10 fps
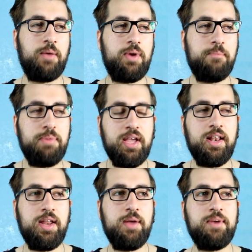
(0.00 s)
una
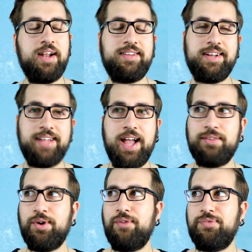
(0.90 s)
Billy, un'altra
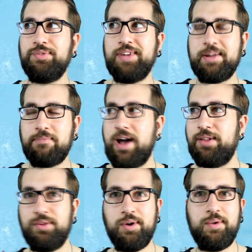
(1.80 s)
Detolf, un
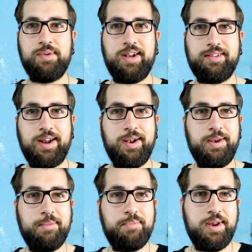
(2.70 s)
armadio, un'altra
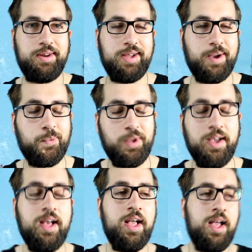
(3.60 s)
libreria qui.
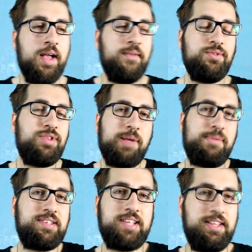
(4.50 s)
Sto
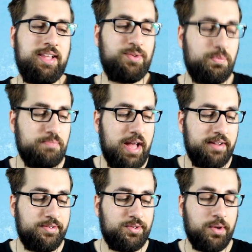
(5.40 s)
abbastanza
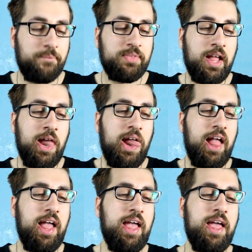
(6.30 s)
sommerso.
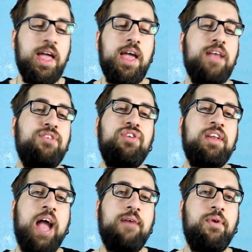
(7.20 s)
E eh,
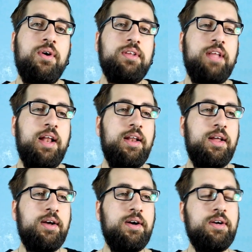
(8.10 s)
cercavo
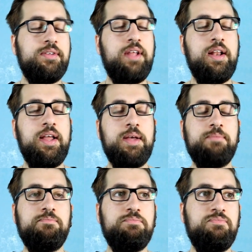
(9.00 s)
del,
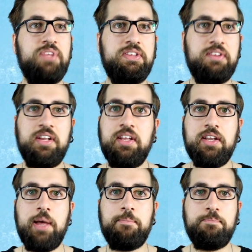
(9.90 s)
delle
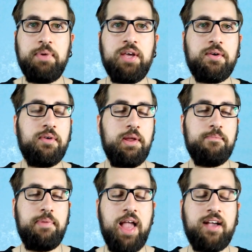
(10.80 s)
vetrine piccole
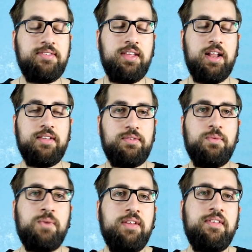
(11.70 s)
in
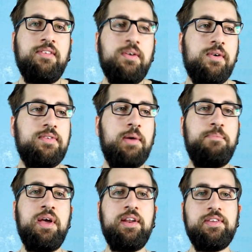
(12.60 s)
plexiglass, qualsiasi cosa
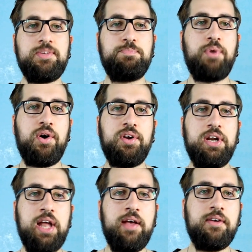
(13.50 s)
per
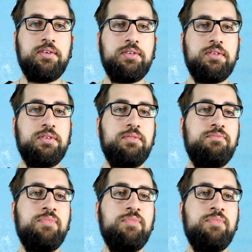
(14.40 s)
esporre uh,